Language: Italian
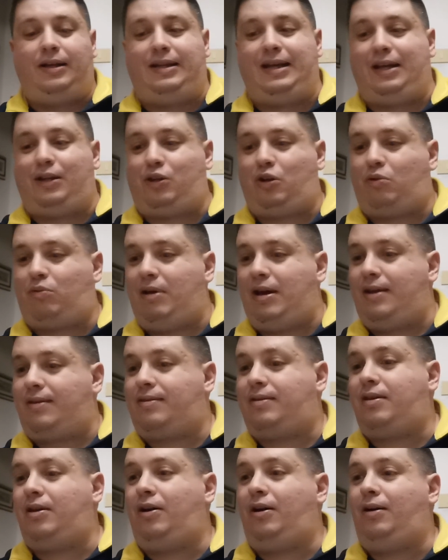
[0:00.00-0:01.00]
Detto
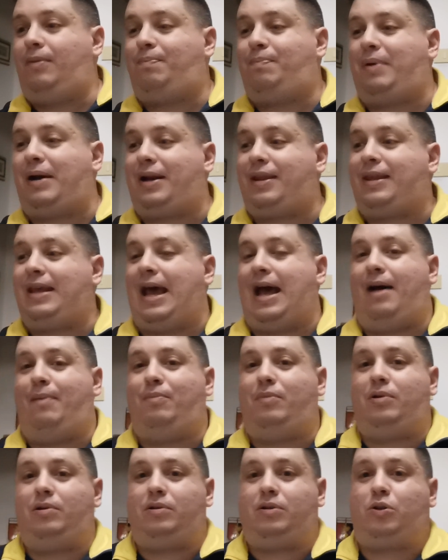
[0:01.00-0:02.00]
questo,
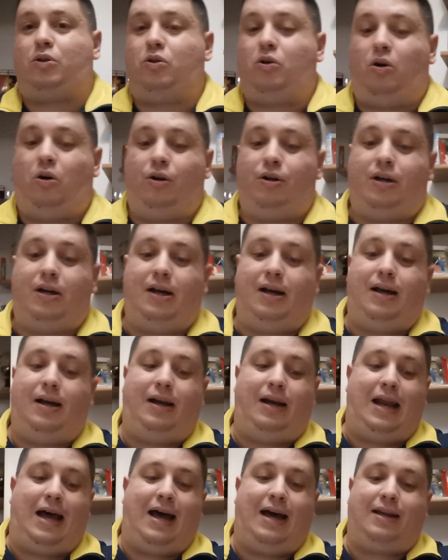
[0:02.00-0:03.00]
partiamo con
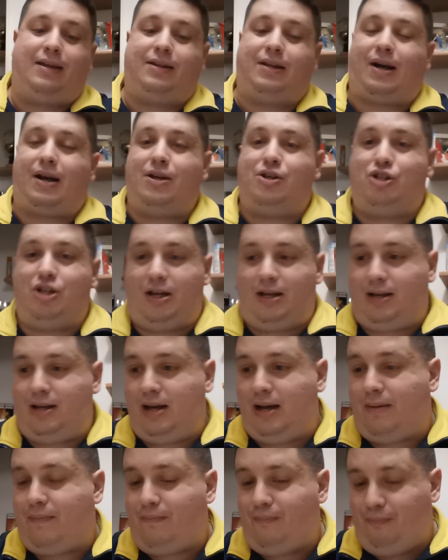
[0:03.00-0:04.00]
la
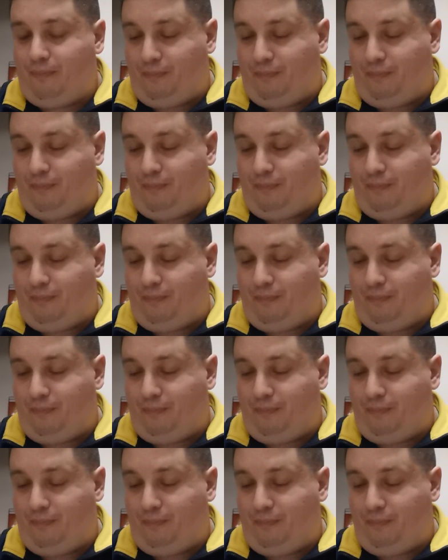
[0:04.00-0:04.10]
tragedia.